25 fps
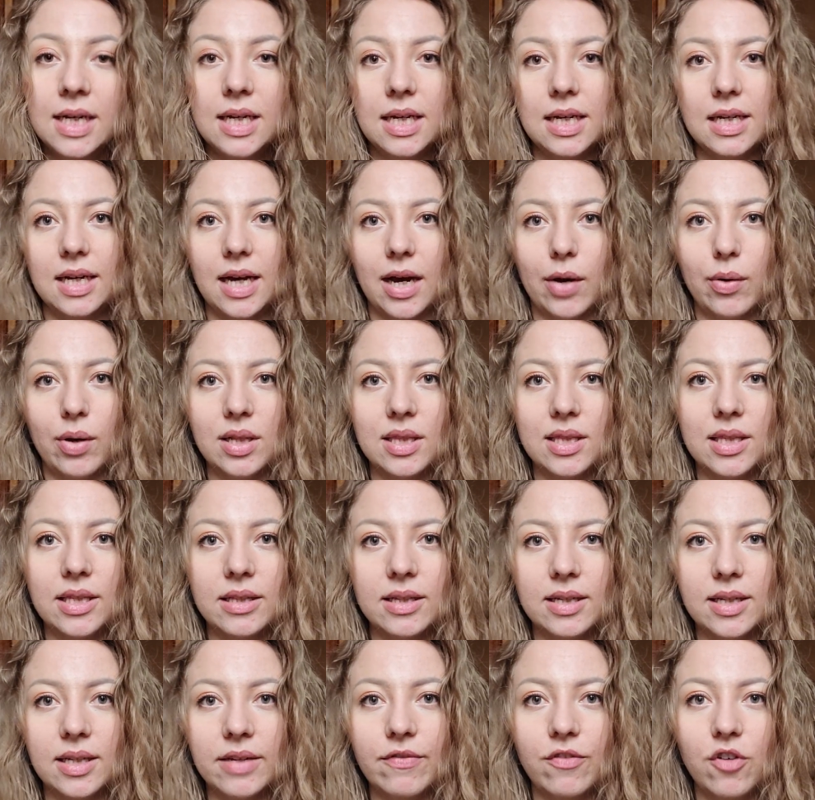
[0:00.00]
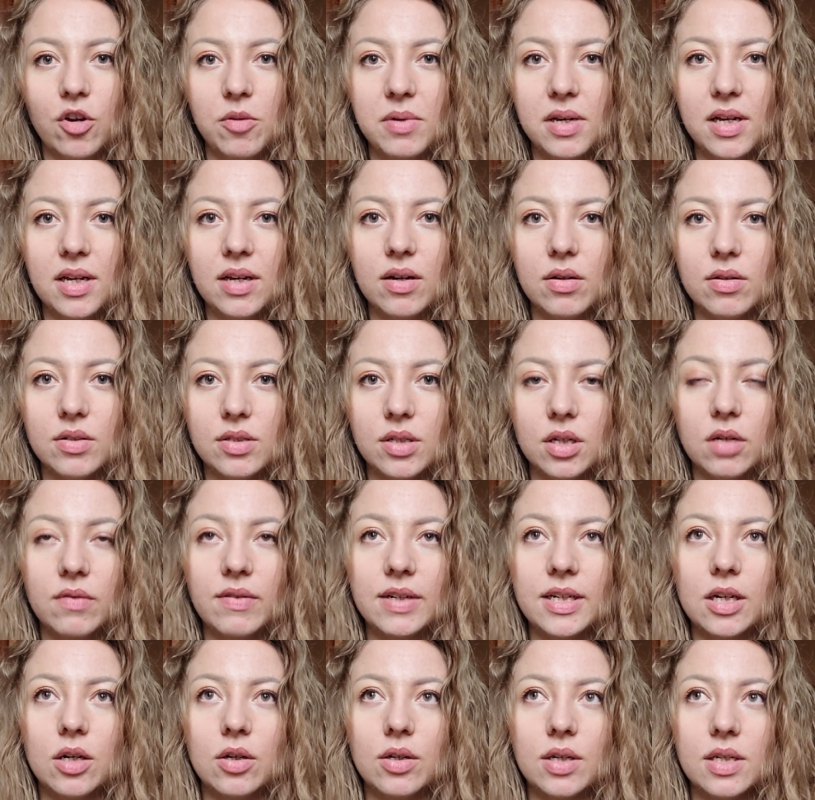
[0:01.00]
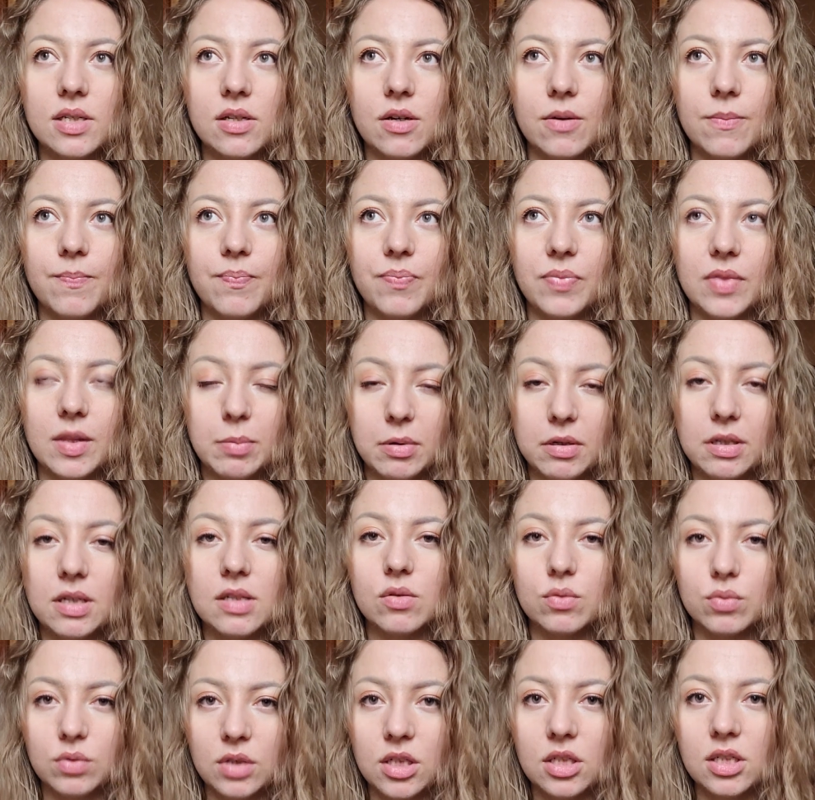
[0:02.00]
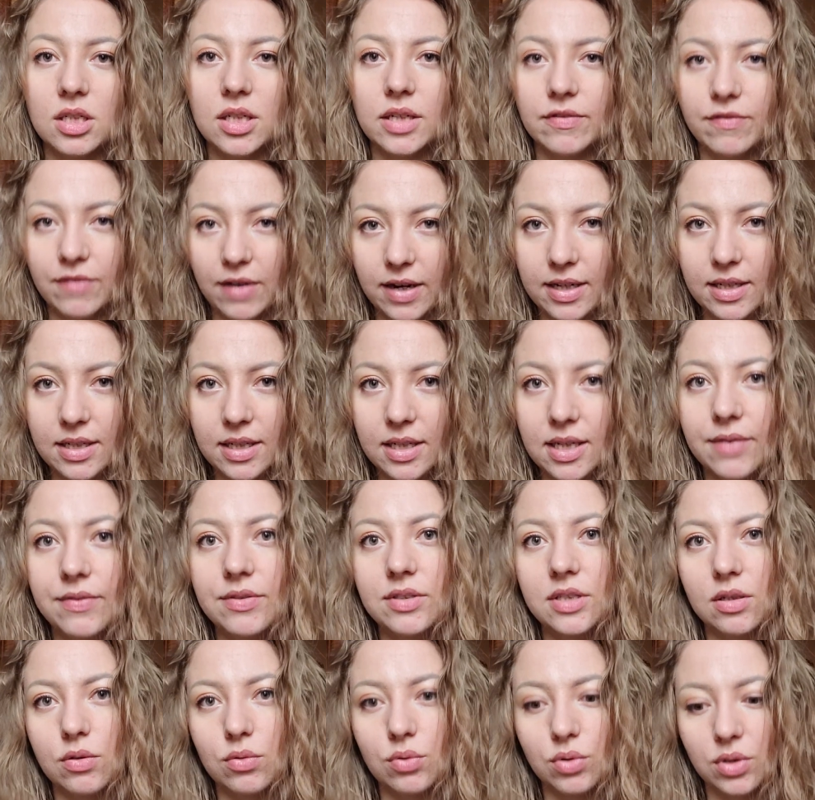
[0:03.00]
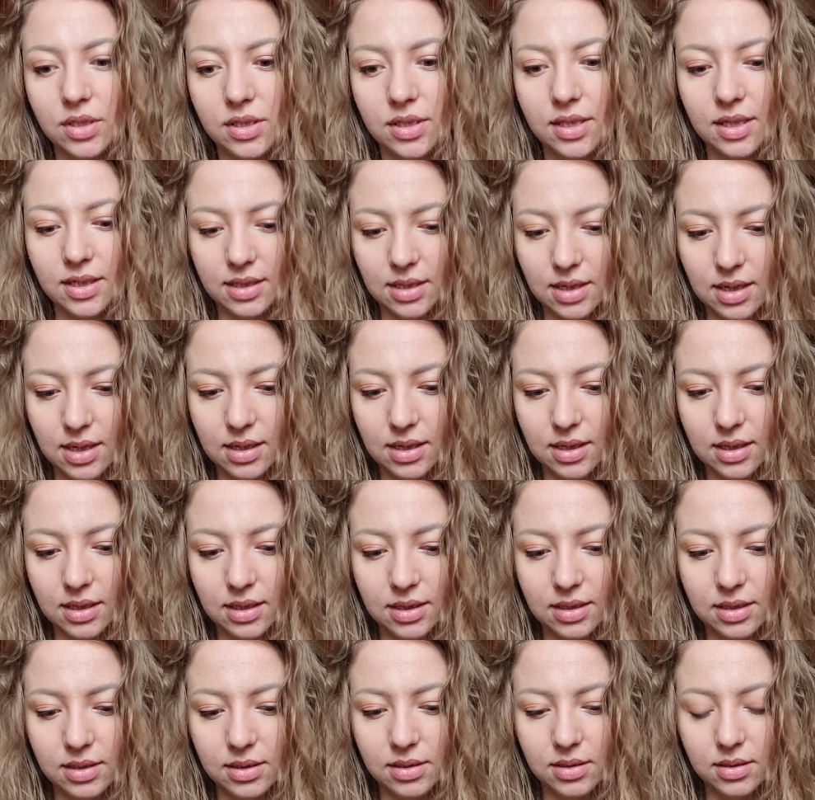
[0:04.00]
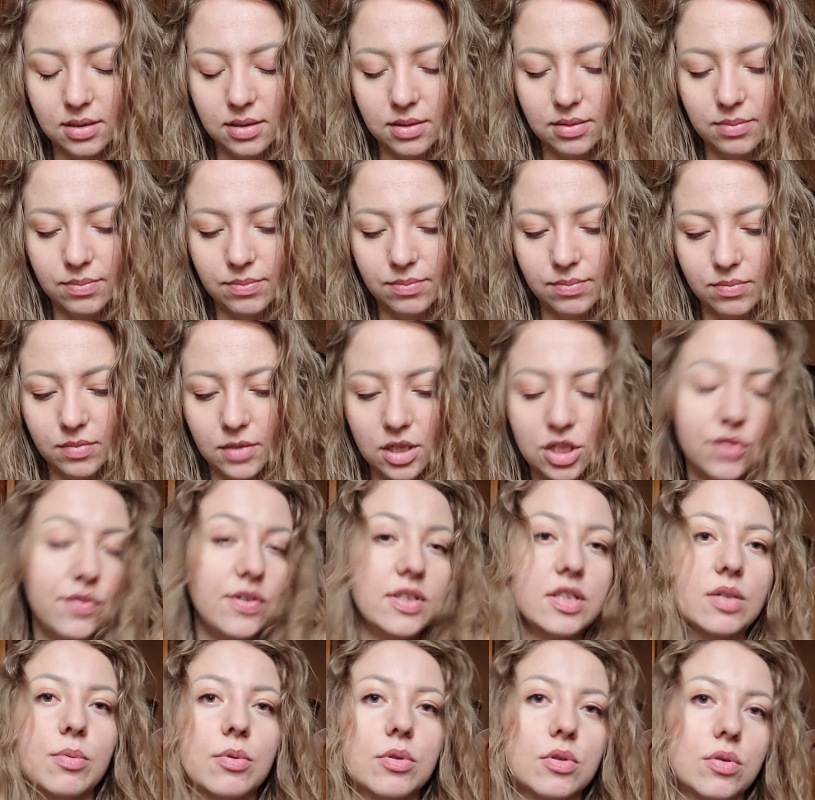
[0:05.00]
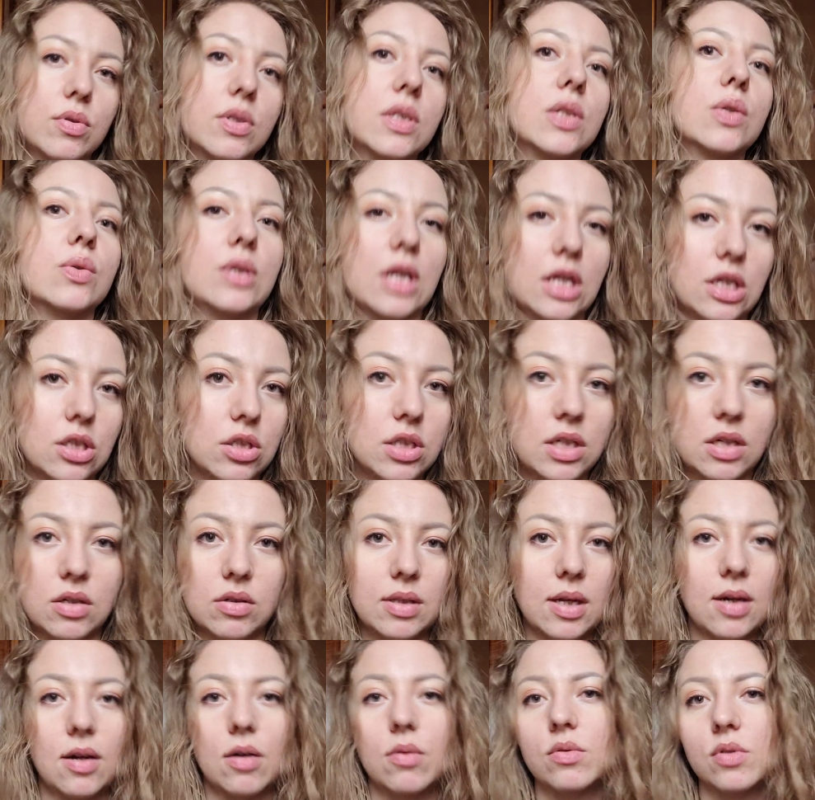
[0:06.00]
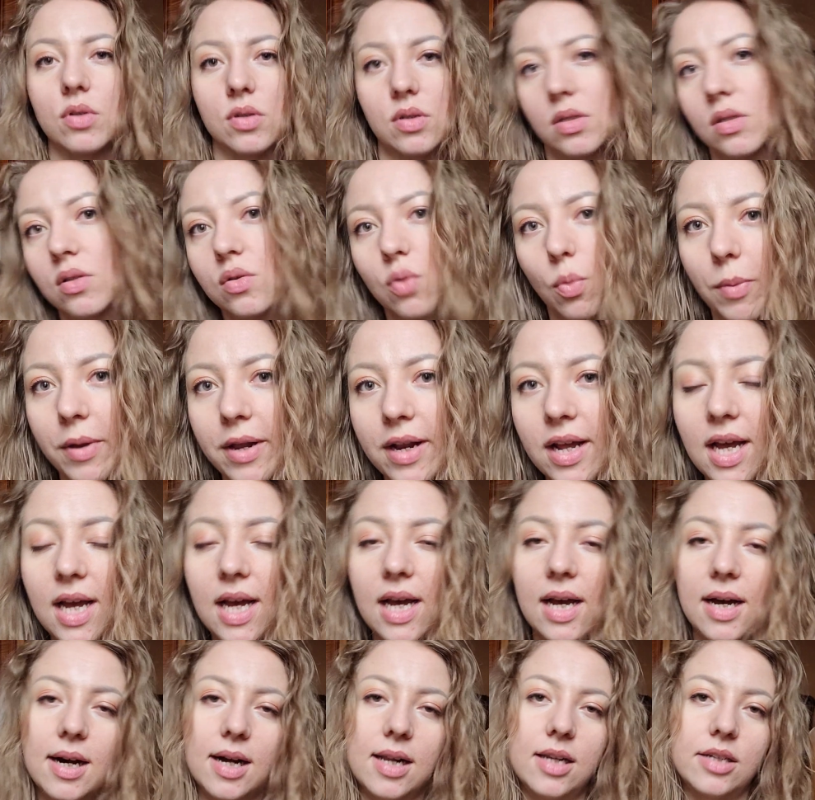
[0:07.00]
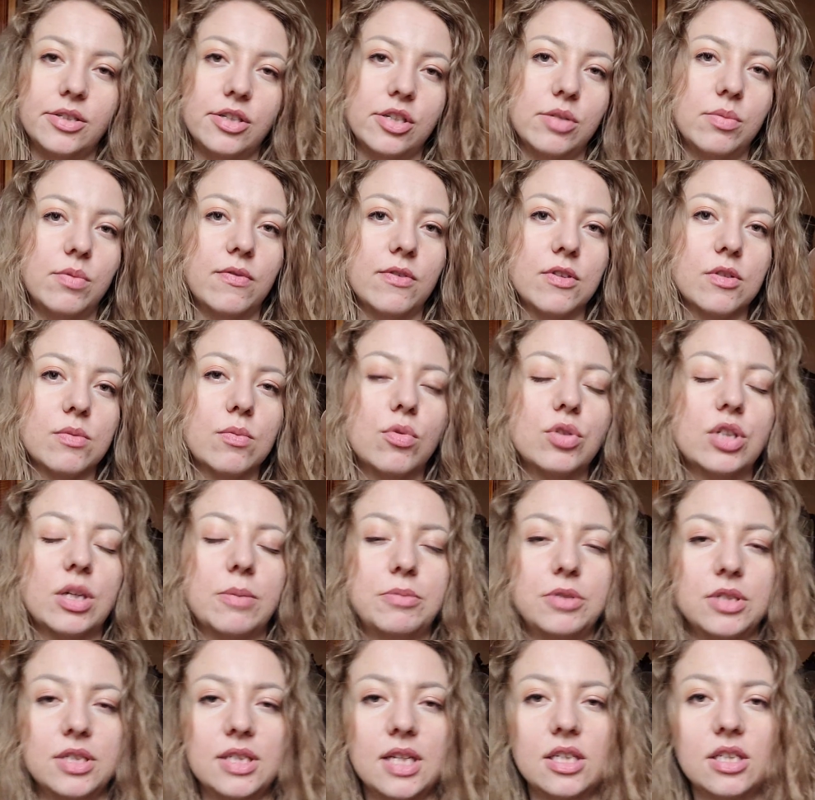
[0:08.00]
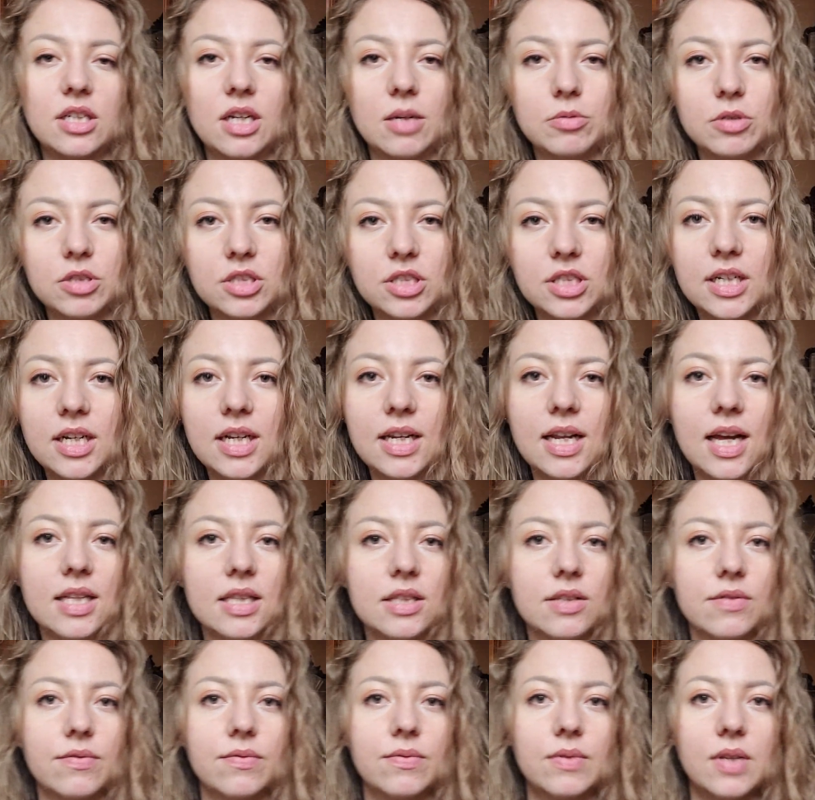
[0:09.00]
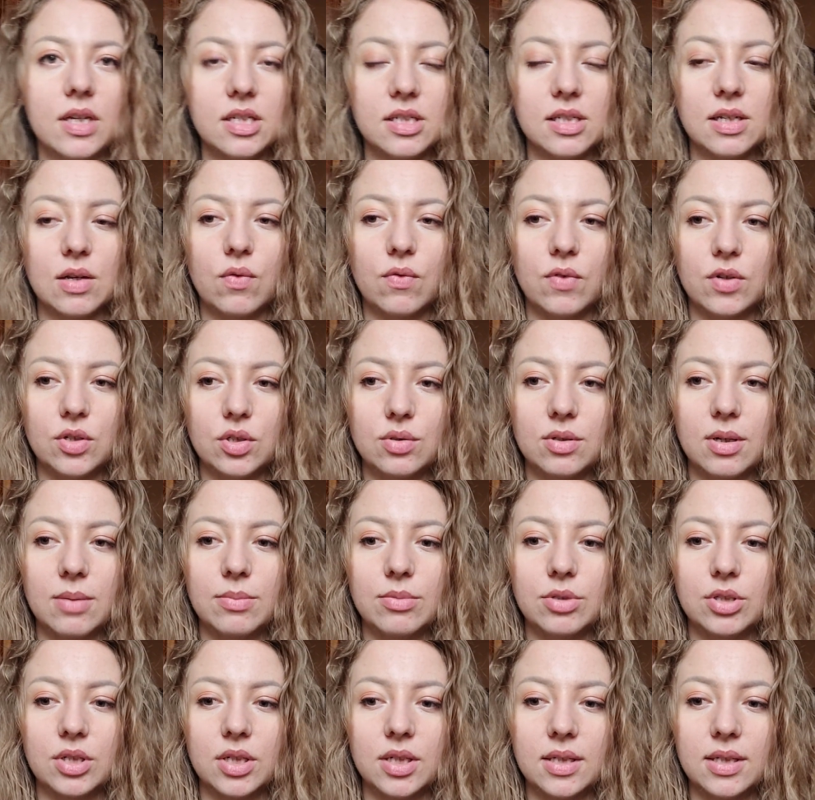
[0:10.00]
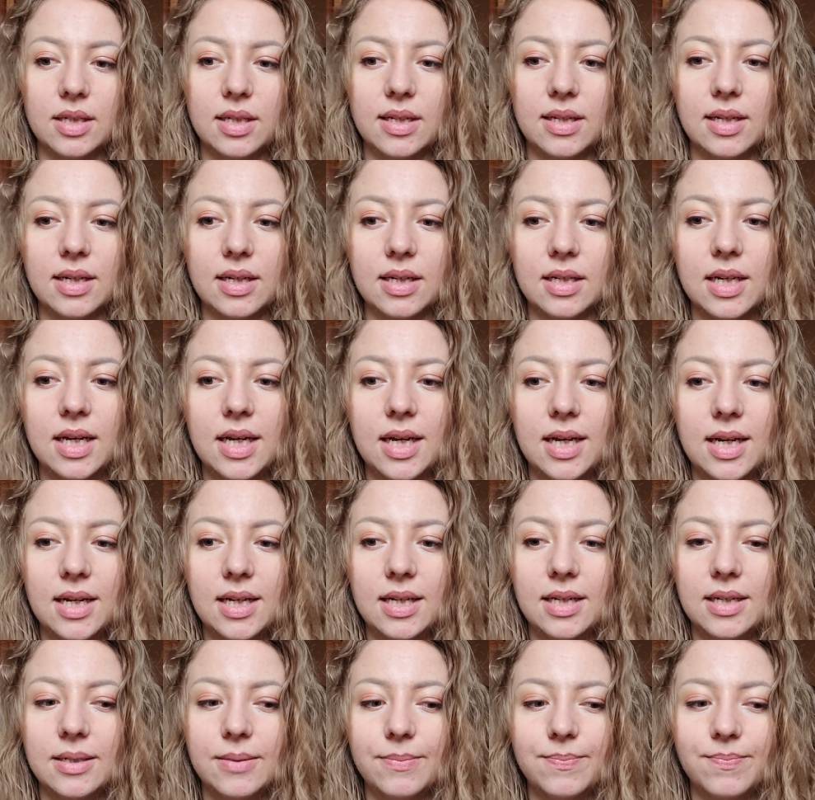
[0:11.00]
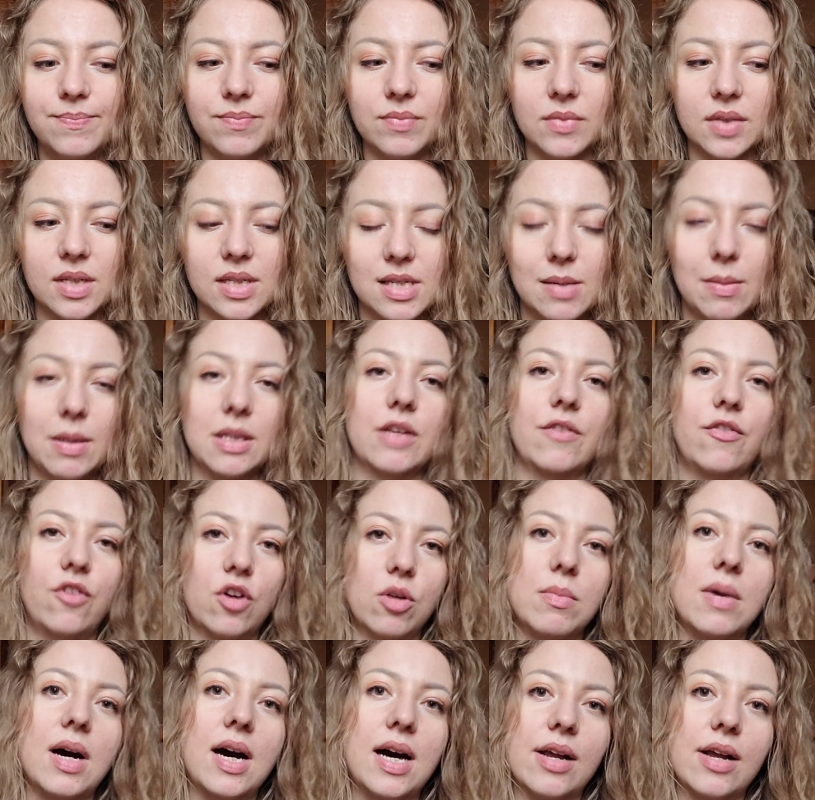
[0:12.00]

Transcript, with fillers: E, akurat te takie w formie aerozolowej, one są naprawdę skuteczne i fajne, ja widzę różnicę generalnie, czy znaczy widzę po prostu i skuteczność jako taką, co jest super, ale szczerze mówiąc muszę przyznać, że na przestrzeni lat też zauważyłam, że jednak sama ta forma